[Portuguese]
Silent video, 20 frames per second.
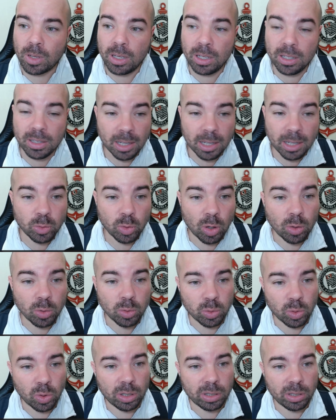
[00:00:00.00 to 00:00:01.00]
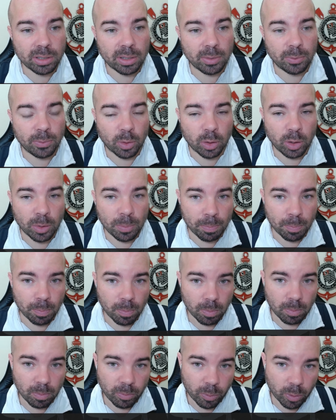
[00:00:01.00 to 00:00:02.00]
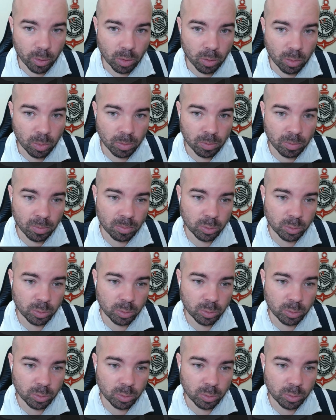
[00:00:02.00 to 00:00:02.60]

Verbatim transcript: e das soluções que foram, foram